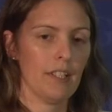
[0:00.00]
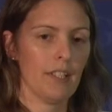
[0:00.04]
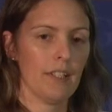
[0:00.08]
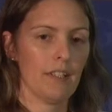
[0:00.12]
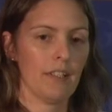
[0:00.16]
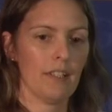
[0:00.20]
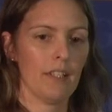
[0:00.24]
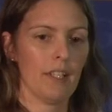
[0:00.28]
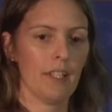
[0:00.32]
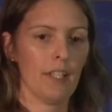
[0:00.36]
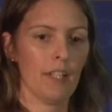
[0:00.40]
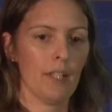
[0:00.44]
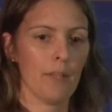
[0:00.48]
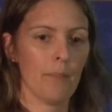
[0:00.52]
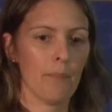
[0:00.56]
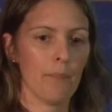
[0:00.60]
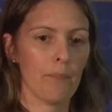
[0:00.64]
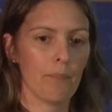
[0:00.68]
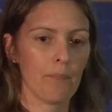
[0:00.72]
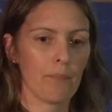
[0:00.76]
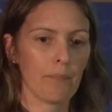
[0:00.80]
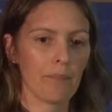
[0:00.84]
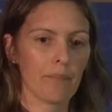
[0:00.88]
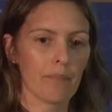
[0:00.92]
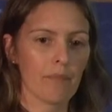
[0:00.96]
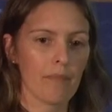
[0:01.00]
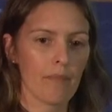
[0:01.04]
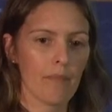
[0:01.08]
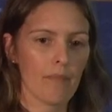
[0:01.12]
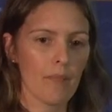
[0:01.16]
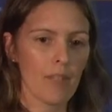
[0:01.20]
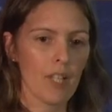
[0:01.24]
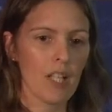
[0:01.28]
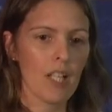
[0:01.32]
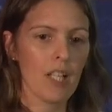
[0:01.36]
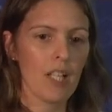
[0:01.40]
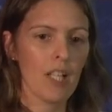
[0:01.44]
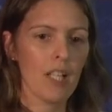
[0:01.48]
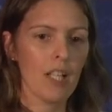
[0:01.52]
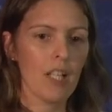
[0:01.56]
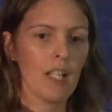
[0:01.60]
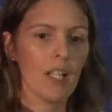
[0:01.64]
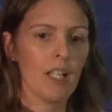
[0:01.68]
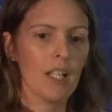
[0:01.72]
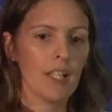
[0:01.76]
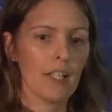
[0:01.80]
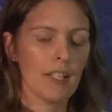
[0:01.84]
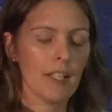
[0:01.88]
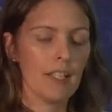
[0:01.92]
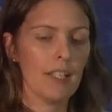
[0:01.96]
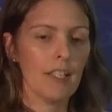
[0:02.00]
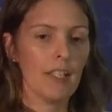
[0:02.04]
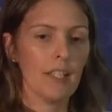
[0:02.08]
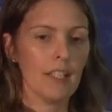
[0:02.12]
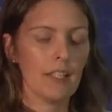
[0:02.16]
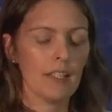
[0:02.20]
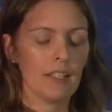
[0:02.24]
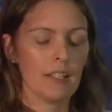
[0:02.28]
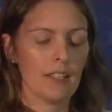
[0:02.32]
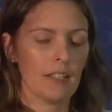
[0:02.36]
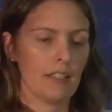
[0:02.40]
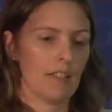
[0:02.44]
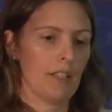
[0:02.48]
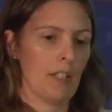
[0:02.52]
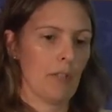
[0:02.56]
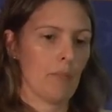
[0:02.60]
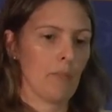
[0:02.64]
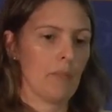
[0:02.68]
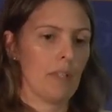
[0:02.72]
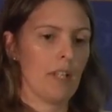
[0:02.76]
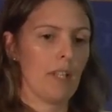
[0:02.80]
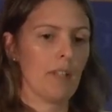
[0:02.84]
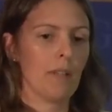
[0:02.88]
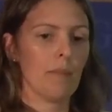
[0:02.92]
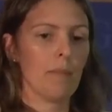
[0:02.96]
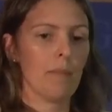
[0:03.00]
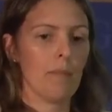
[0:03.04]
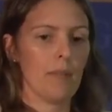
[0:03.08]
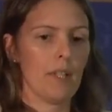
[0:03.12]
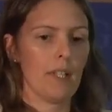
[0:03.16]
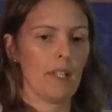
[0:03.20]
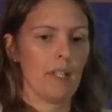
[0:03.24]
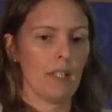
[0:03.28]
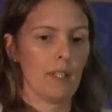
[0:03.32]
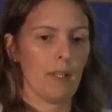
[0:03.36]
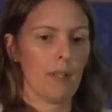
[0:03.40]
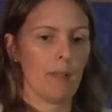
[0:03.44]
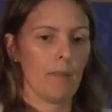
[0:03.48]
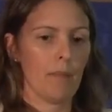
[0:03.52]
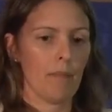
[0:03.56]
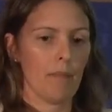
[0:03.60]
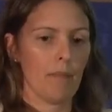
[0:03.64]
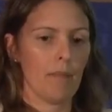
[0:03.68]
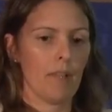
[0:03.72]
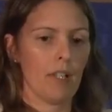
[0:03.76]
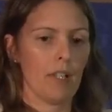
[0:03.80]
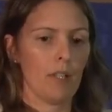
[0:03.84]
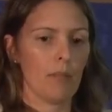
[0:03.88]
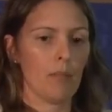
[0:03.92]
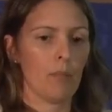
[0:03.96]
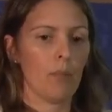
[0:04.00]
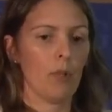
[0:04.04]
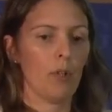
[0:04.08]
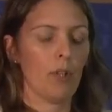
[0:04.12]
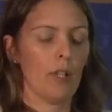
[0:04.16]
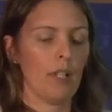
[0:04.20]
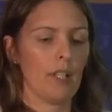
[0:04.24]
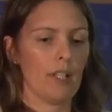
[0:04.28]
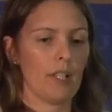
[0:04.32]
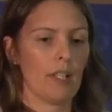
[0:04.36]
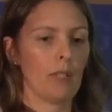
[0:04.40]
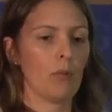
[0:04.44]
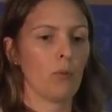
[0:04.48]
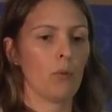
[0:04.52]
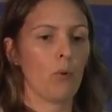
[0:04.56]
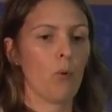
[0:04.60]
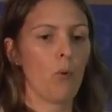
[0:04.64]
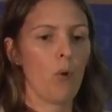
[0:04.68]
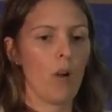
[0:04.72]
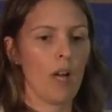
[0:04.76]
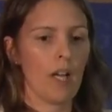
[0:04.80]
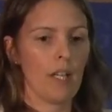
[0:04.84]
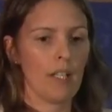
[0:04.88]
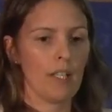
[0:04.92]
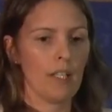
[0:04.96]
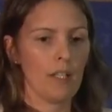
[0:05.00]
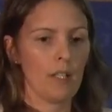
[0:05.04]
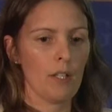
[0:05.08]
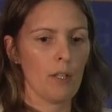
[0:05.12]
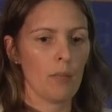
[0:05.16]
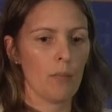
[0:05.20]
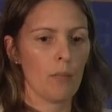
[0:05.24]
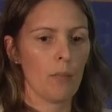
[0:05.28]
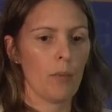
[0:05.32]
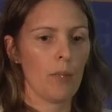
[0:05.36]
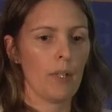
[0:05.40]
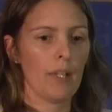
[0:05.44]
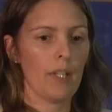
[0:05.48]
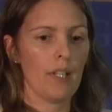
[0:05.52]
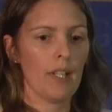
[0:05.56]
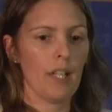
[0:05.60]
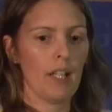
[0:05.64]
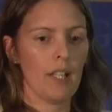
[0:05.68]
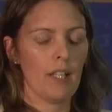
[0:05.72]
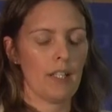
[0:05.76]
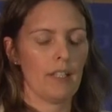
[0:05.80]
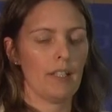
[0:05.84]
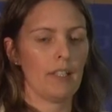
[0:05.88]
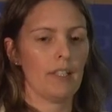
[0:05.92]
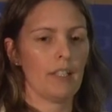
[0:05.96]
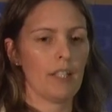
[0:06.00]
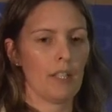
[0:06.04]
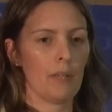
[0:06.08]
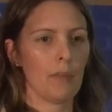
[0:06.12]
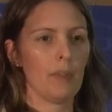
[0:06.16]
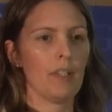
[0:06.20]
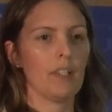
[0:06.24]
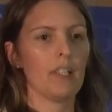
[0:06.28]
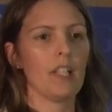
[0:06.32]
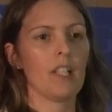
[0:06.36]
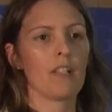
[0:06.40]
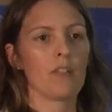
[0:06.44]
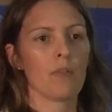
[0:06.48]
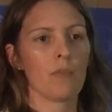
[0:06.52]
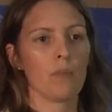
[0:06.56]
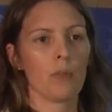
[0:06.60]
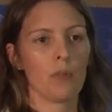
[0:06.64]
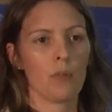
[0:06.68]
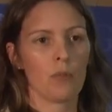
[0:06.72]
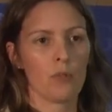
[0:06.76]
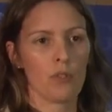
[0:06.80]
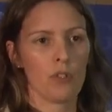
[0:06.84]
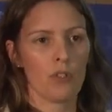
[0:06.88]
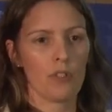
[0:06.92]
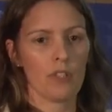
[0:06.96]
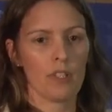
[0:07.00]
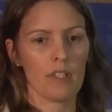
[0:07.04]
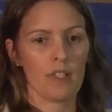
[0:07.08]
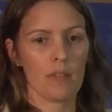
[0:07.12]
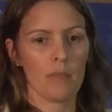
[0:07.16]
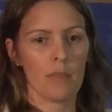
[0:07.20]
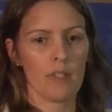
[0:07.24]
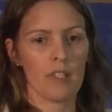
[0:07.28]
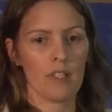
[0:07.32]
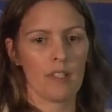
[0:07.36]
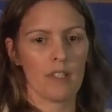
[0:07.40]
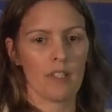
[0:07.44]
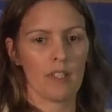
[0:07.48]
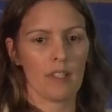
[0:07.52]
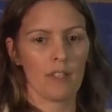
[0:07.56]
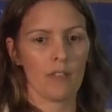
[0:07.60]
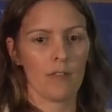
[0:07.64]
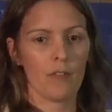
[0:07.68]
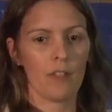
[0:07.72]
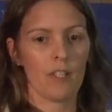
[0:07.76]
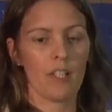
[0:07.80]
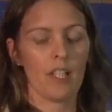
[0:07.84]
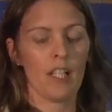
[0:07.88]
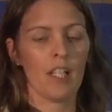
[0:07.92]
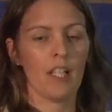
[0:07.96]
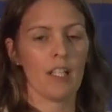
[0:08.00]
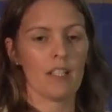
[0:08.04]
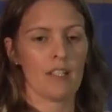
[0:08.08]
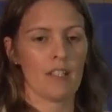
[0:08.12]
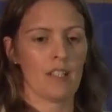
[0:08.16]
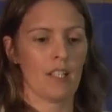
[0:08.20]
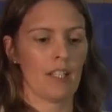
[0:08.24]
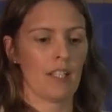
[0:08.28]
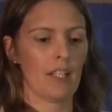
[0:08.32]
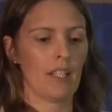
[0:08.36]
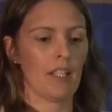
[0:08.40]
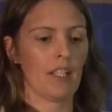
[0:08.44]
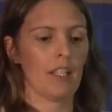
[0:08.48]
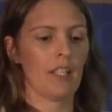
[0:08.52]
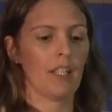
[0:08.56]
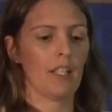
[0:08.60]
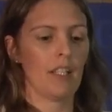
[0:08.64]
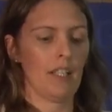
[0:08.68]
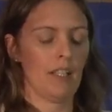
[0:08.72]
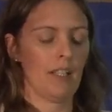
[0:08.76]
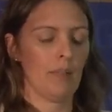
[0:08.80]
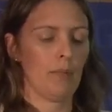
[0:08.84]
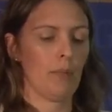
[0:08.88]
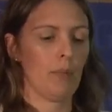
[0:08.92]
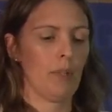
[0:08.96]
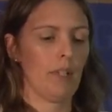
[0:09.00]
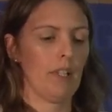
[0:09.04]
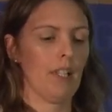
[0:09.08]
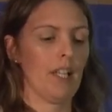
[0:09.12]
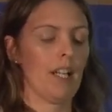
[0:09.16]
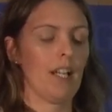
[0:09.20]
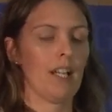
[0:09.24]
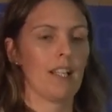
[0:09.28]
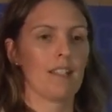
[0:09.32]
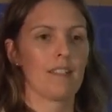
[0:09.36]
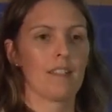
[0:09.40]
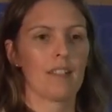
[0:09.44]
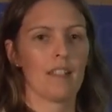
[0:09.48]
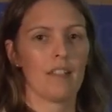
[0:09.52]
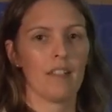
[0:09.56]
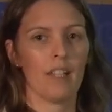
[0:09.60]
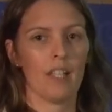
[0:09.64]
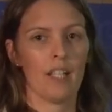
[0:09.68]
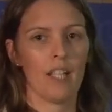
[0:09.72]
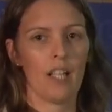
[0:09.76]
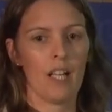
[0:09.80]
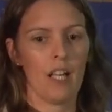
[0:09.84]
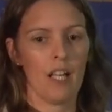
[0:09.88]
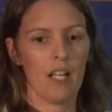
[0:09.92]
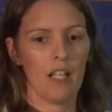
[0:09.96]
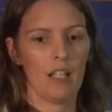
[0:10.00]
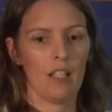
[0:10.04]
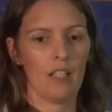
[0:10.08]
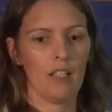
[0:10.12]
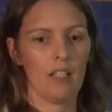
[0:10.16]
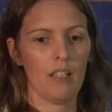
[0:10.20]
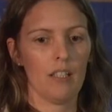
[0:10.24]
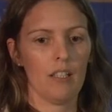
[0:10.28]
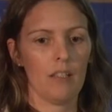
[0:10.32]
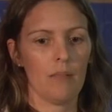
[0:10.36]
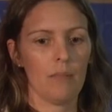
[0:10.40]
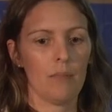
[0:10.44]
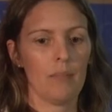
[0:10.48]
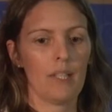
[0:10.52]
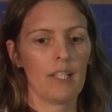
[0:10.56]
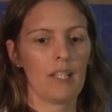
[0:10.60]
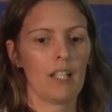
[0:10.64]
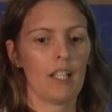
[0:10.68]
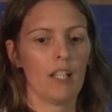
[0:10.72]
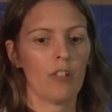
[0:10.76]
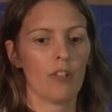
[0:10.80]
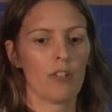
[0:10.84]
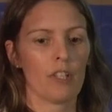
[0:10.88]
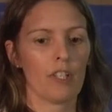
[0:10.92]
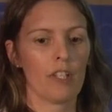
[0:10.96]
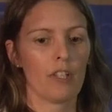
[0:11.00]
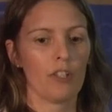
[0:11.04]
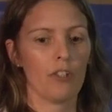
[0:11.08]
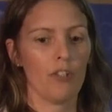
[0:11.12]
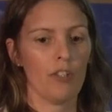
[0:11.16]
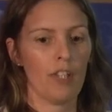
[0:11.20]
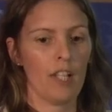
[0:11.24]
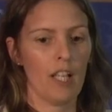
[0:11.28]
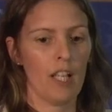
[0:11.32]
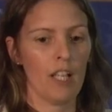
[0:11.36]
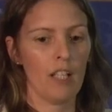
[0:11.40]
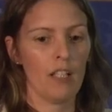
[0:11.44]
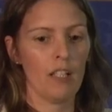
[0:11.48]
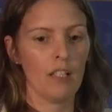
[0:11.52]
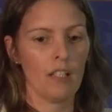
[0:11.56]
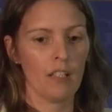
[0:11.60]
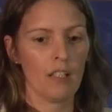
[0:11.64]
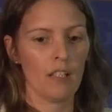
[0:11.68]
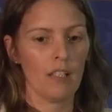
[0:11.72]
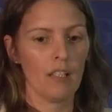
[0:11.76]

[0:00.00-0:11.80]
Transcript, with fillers: este, y también eh, que Uruguay pueda incrementar su producción de semillas certificadas, ya que pueda acceder al mercado regional